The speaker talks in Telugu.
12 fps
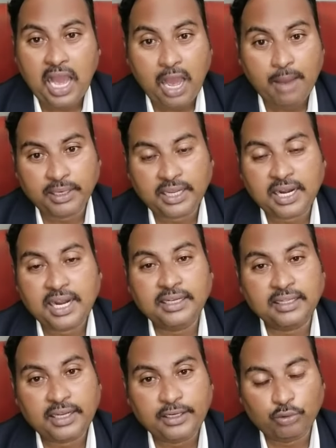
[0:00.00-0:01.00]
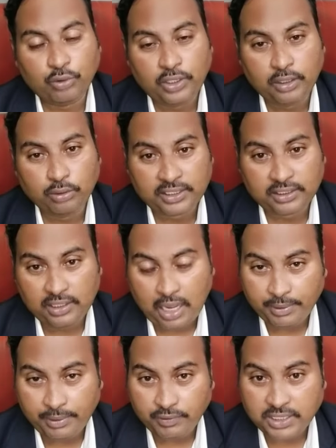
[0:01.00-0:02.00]
ఆమెకి ఎలాంటి రైట్ ఉండలేదు అతను
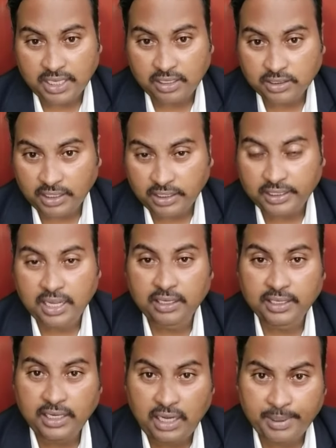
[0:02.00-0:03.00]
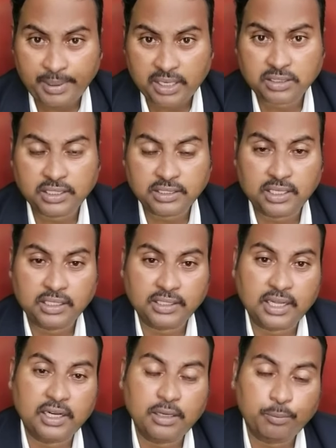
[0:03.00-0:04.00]
ఆమెను విచారించే అధికారం కానీ ఆమె అరెస్ట్ చేసే
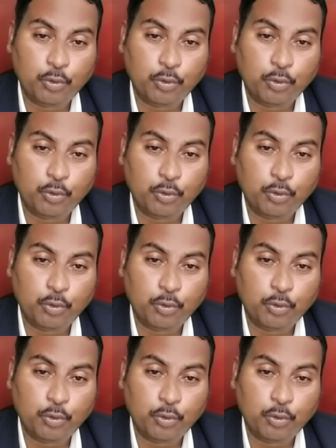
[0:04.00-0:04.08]
అధికారం కానీ